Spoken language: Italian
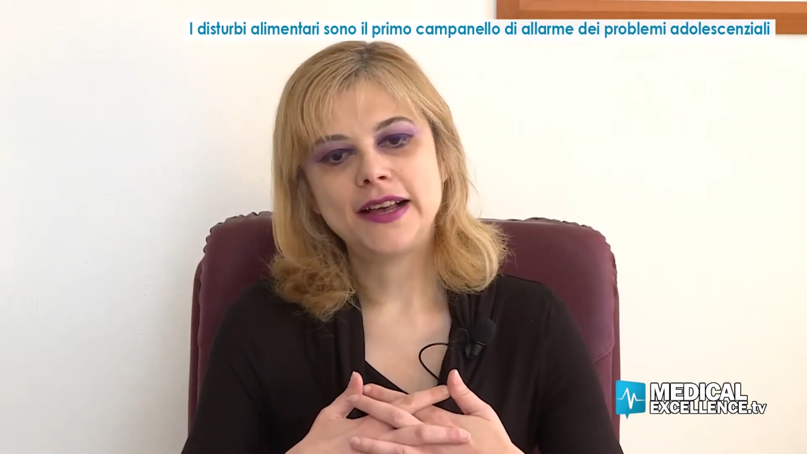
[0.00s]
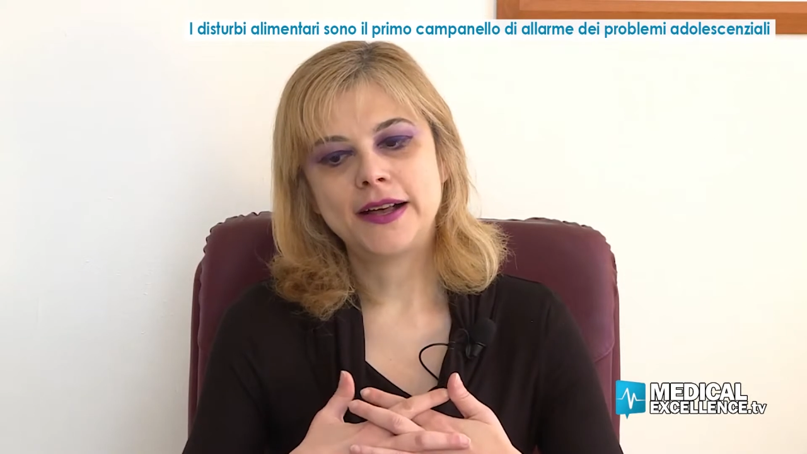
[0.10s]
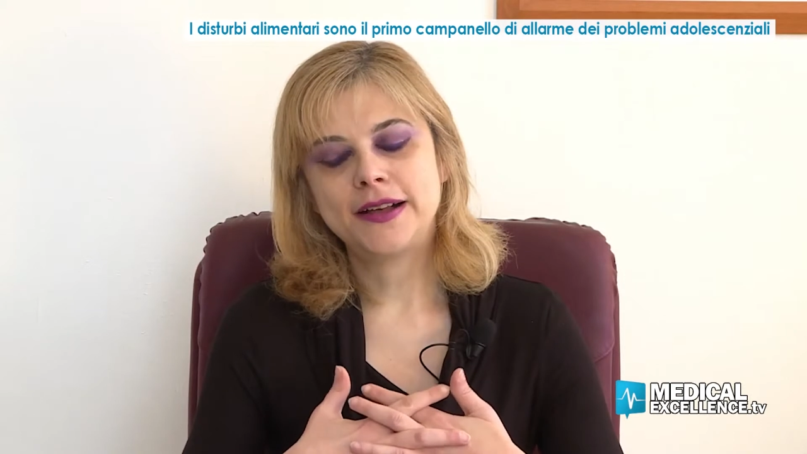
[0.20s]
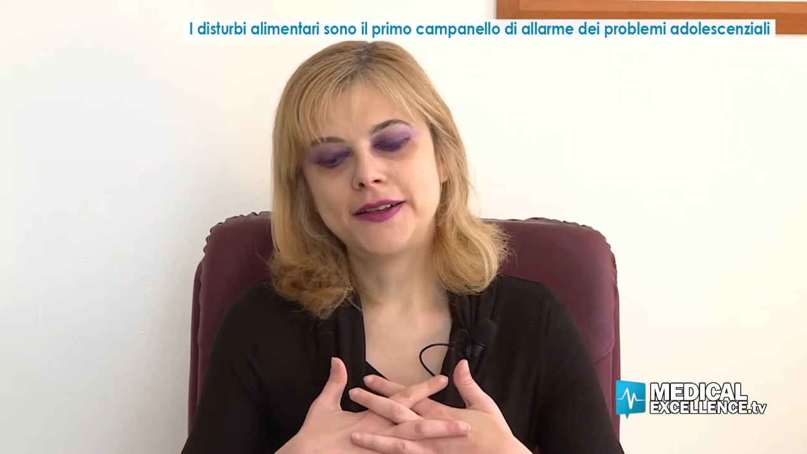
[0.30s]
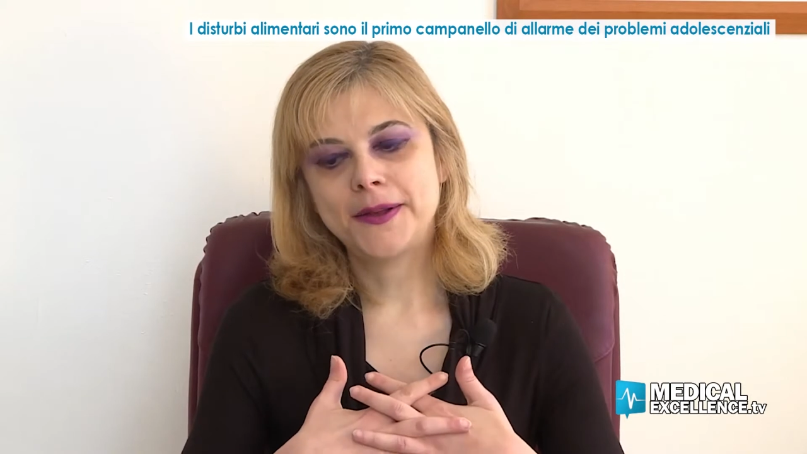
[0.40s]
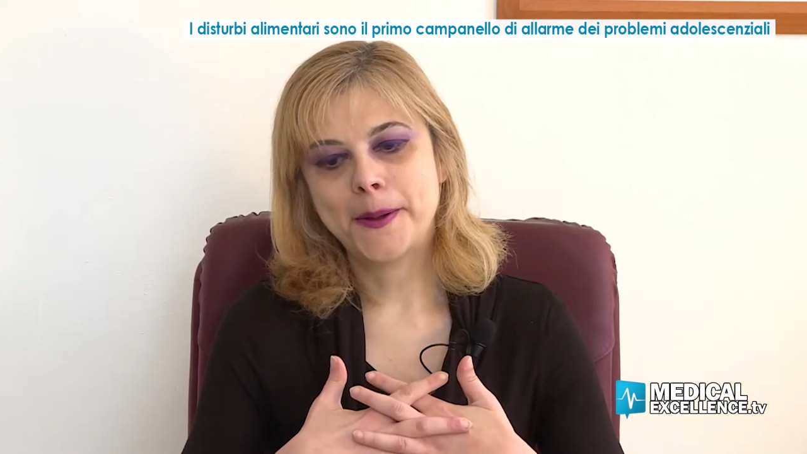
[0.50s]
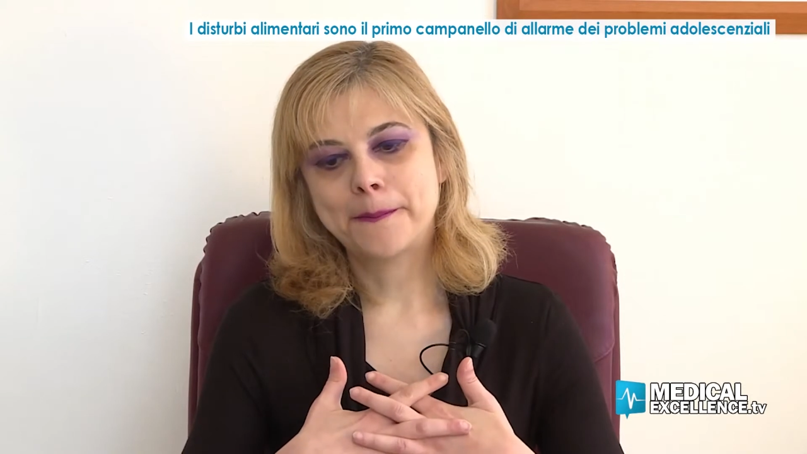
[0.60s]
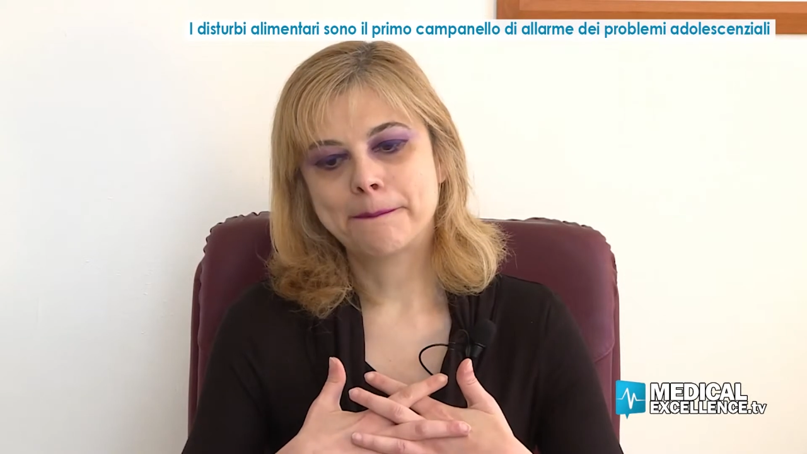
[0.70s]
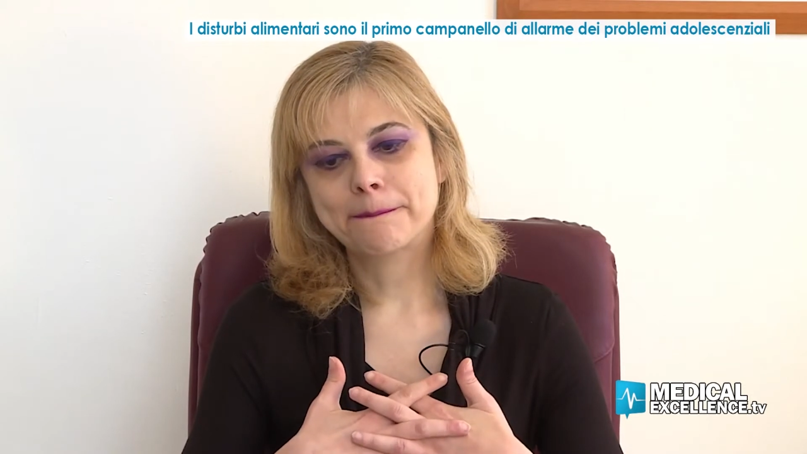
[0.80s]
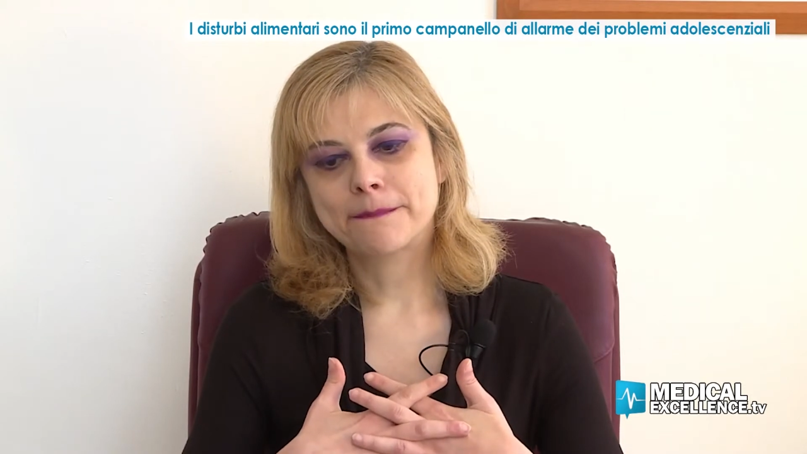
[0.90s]

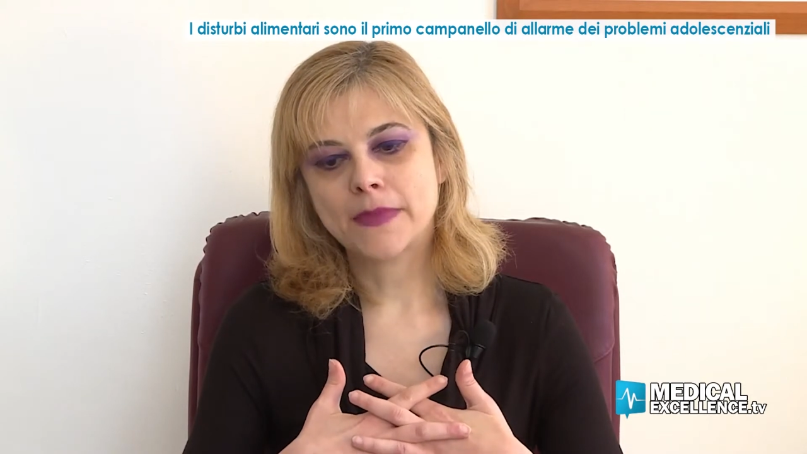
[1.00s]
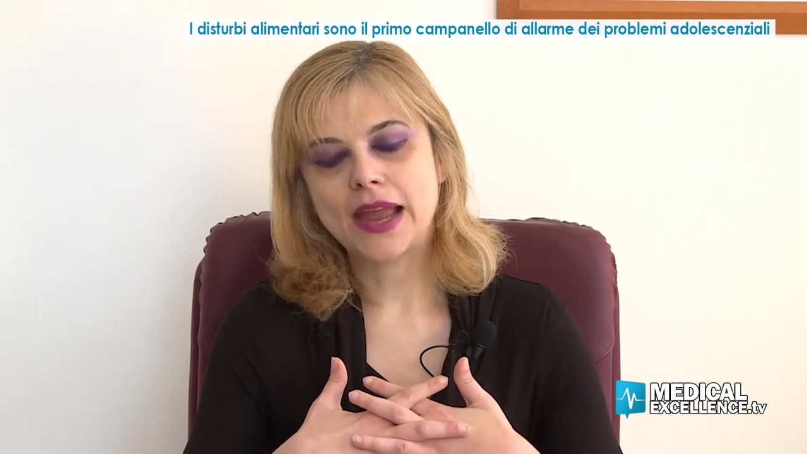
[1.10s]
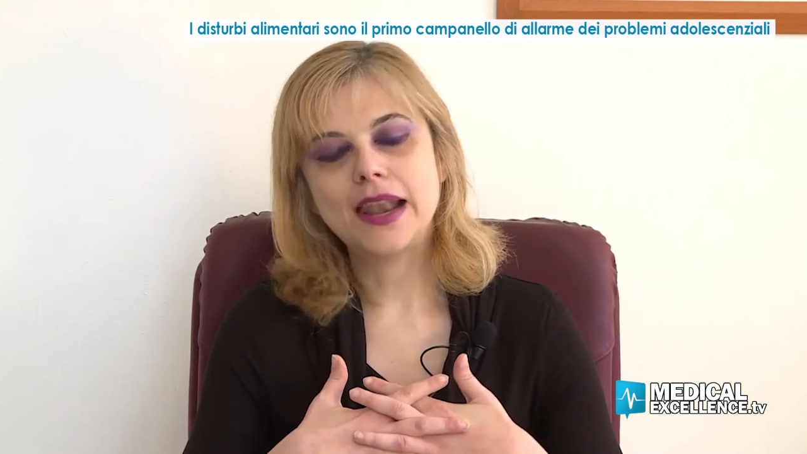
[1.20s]
um,